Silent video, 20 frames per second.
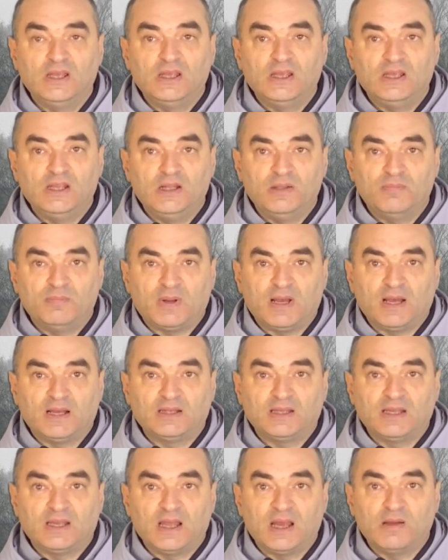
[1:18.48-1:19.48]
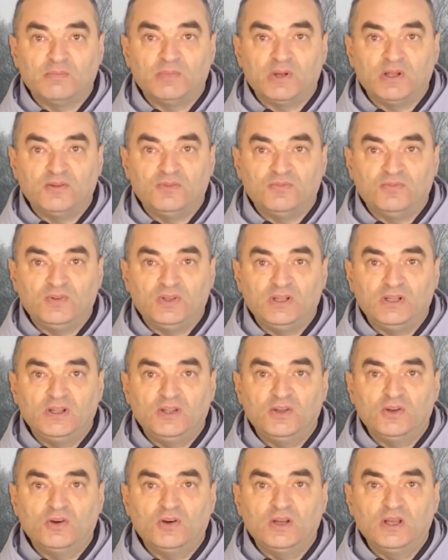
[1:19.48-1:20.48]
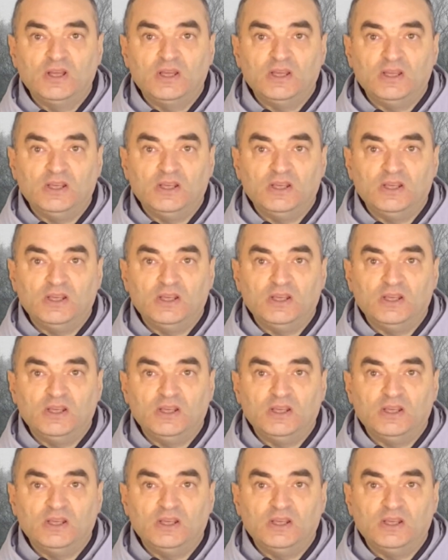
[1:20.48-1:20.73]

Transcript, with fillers: Il padre ama il figlio,